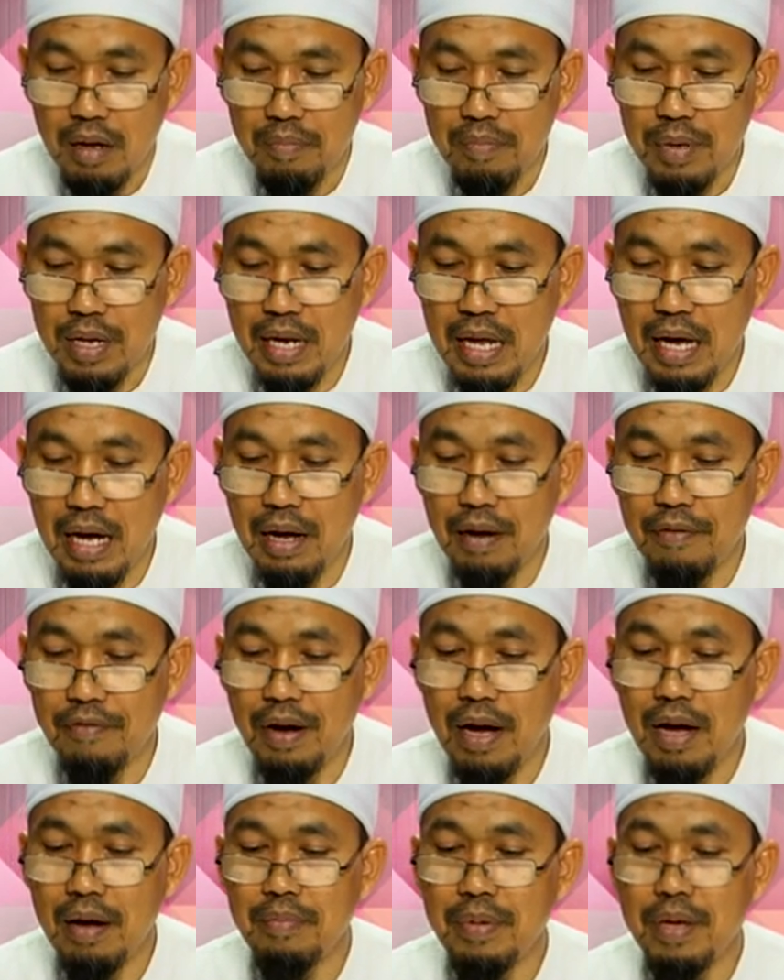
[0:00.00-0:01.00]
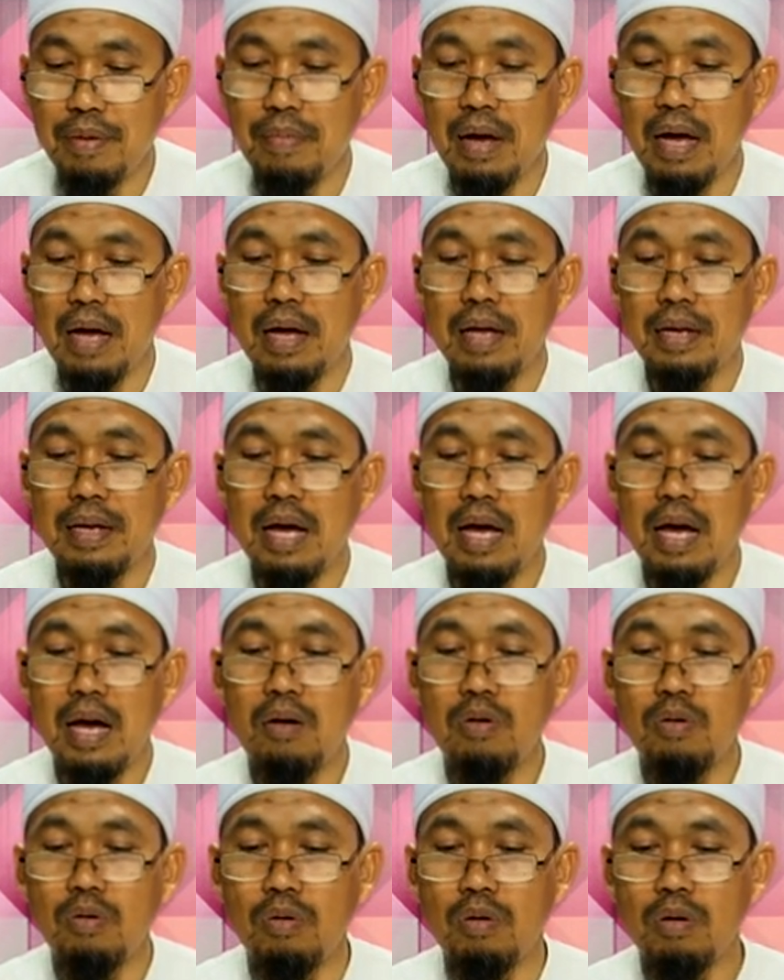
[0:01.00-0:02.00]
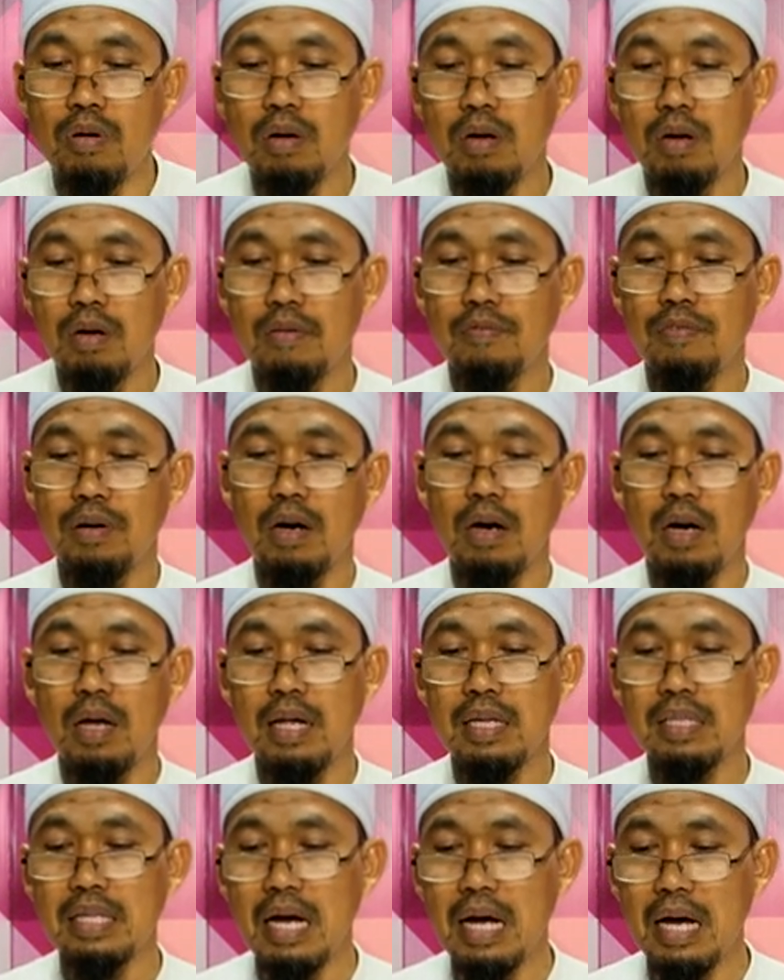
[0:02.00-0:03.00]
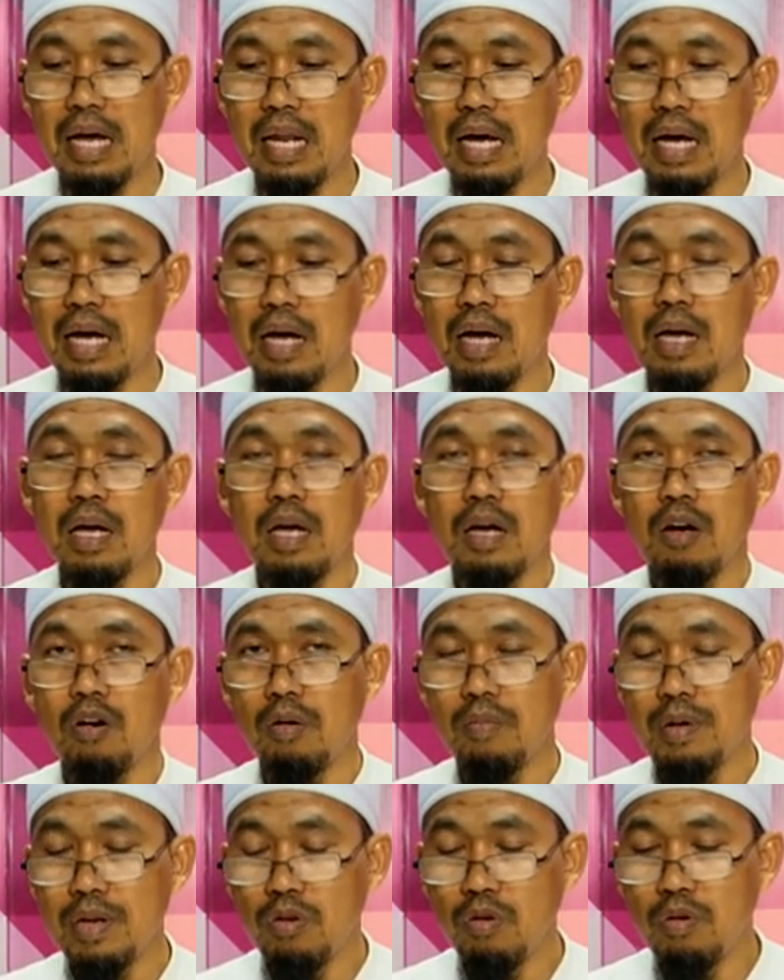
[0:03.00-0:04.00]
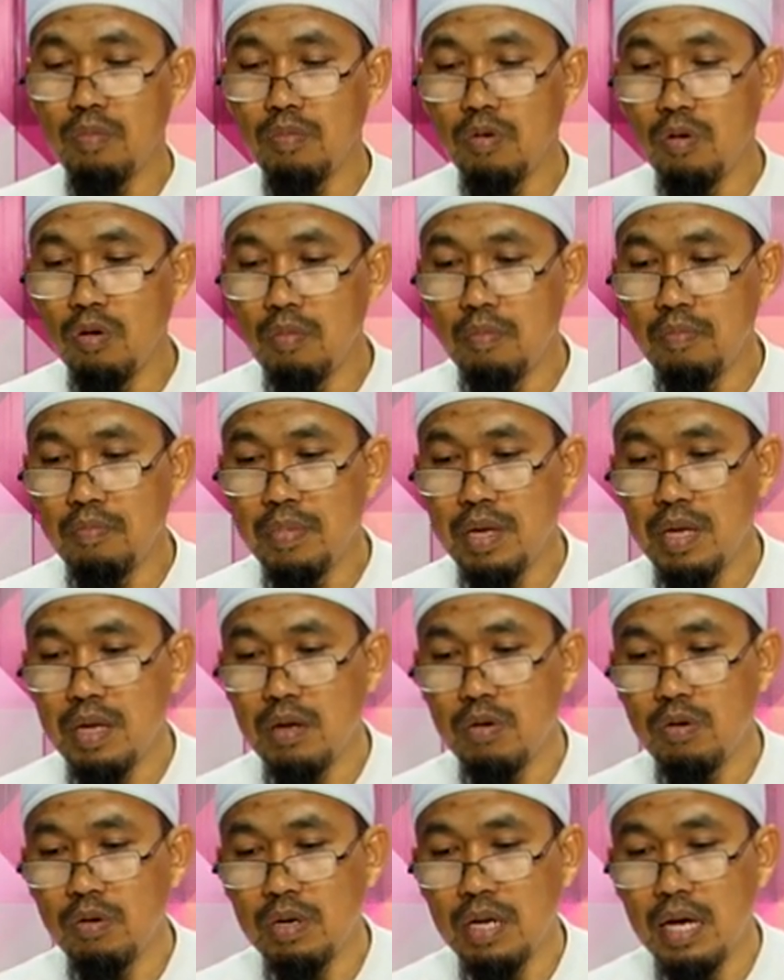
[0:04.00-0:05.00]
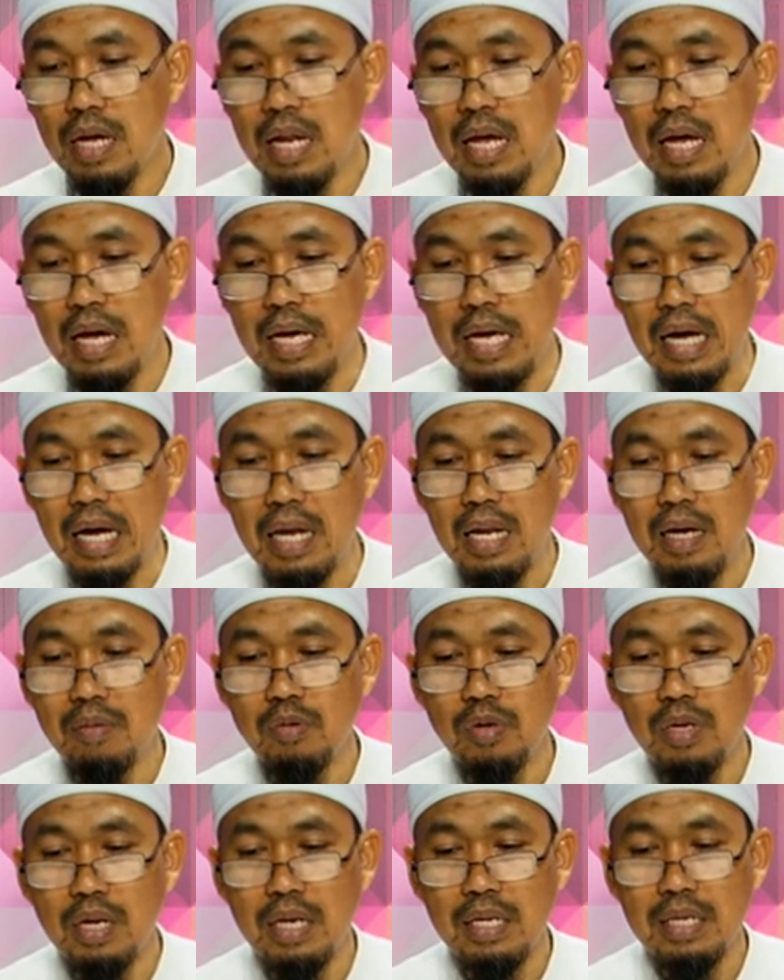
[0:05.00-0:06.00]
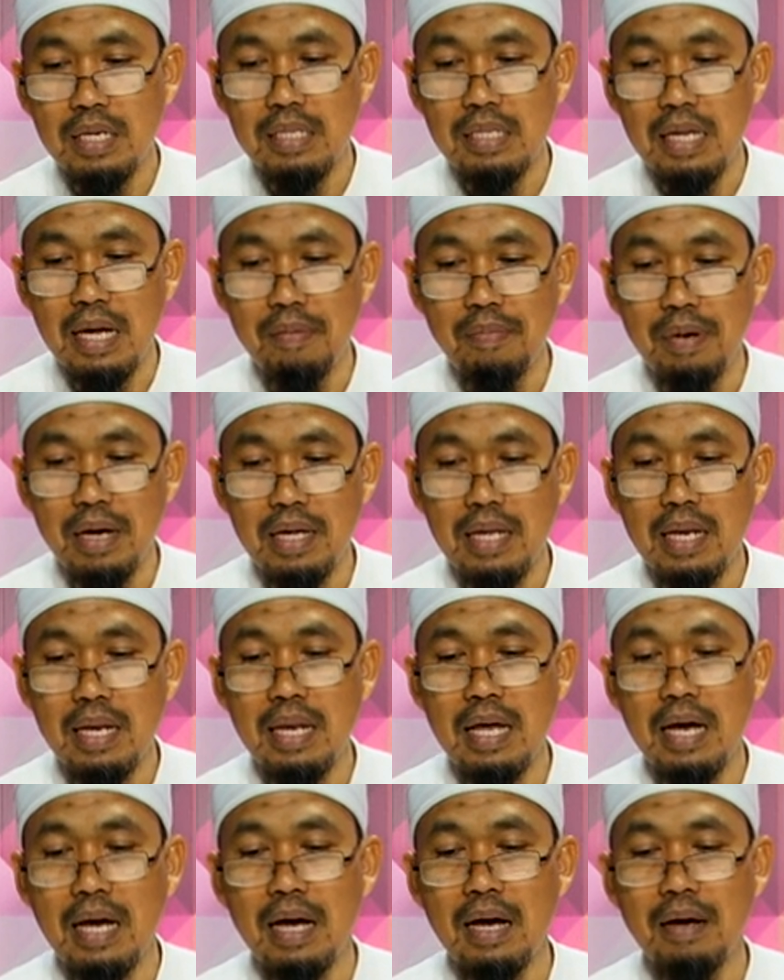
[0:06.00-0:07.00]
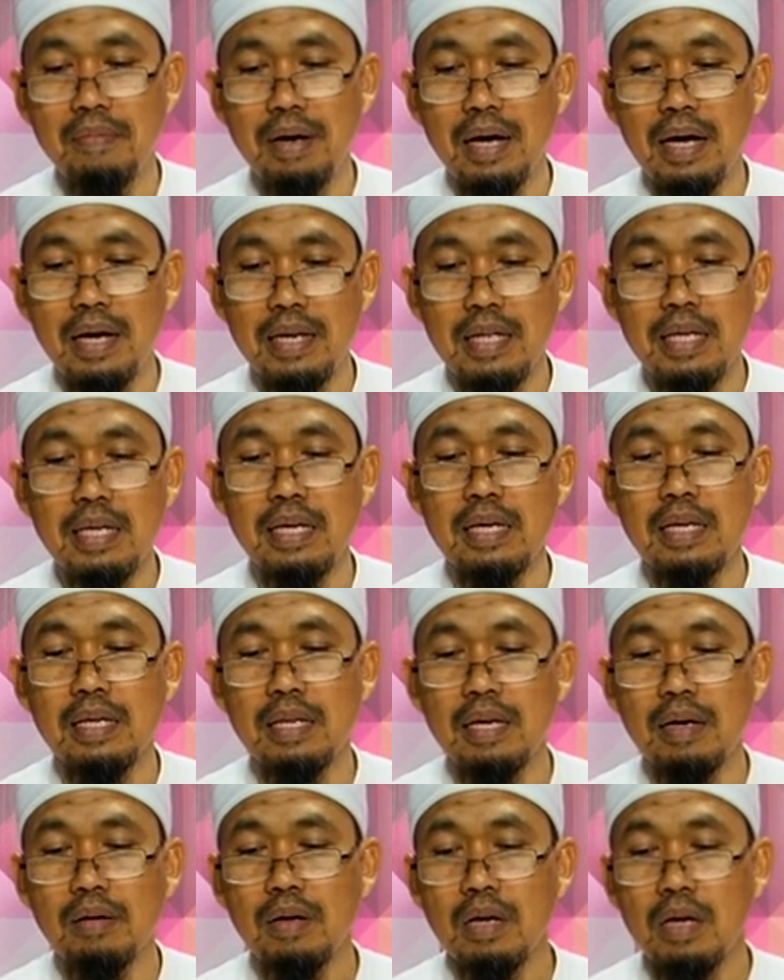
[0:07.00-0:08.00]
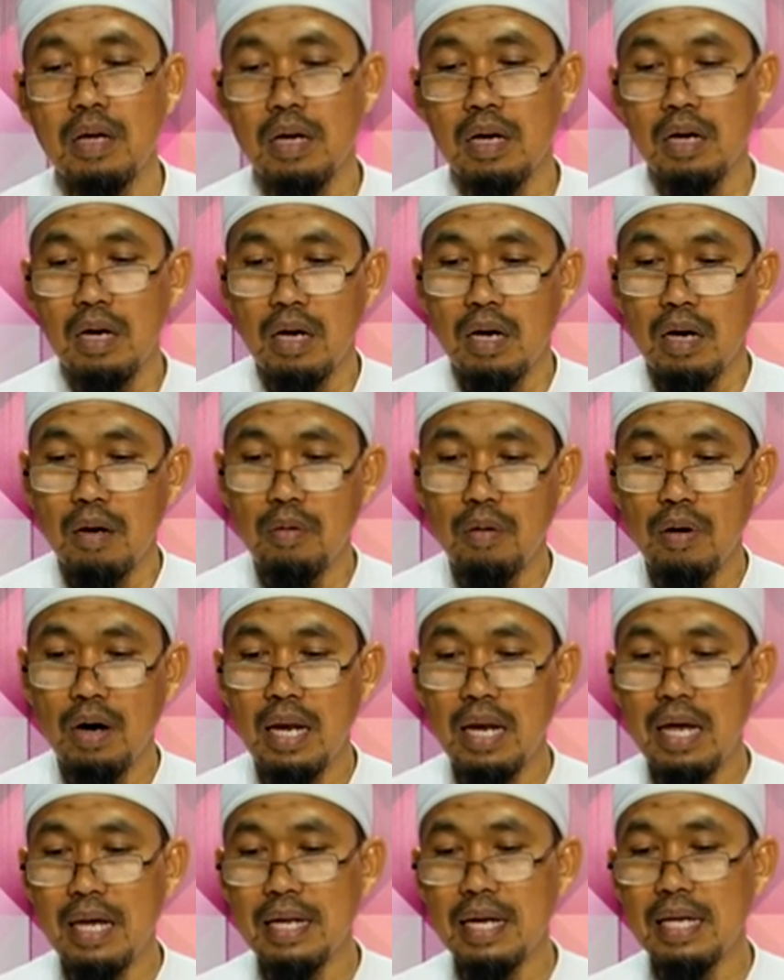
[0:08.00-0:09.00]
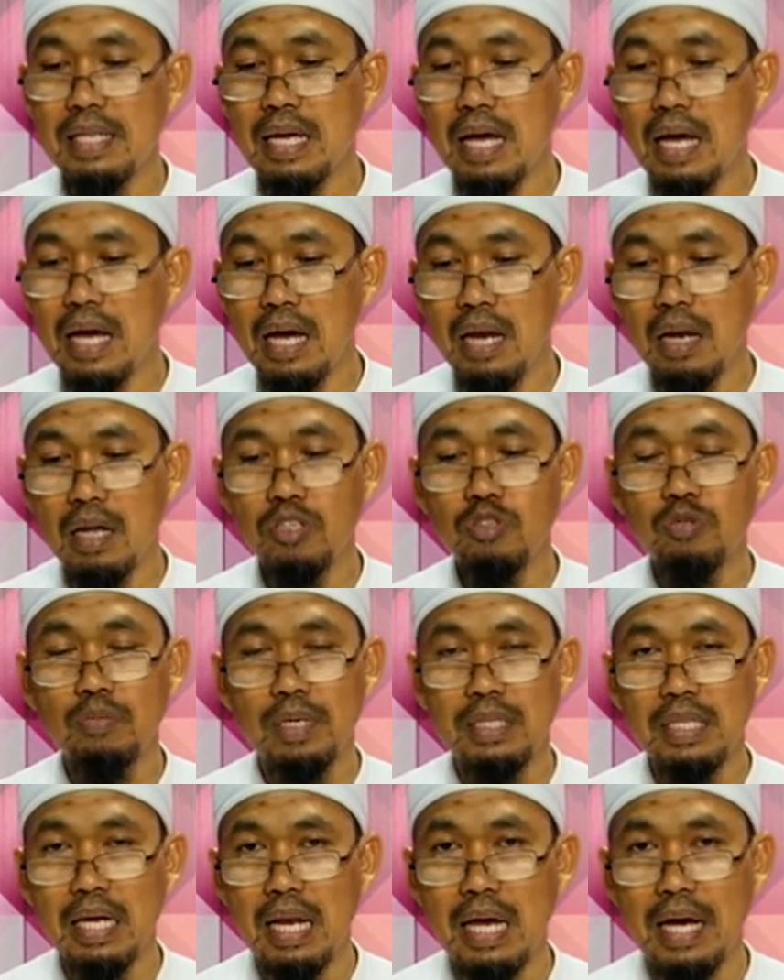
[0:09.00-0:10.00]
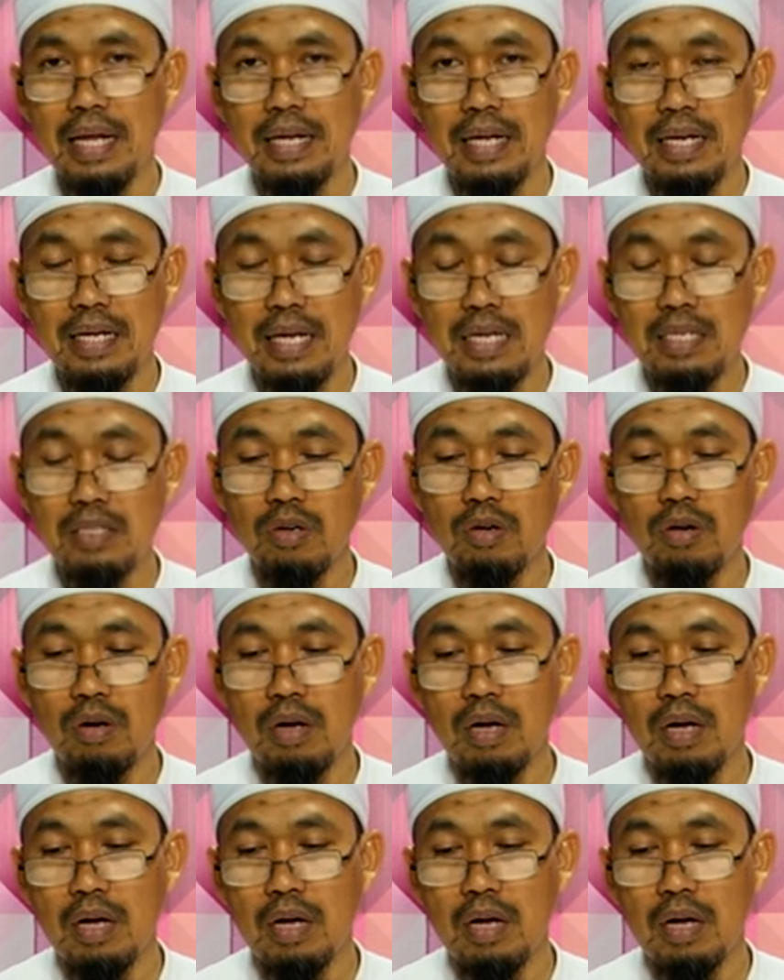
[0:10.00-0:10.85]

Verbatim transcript: บิลาฟะฮมิมะนาฮูฟะกอละตะอาลาวะมินฮุมอุมมียูนะลายะละมูนัลกิตาบะอิลลาอามานีเนี่ยเขาบอกว่าละนะแท้อัลเลาะห์ซุบฮานะตะอาลานั้นได้ทรง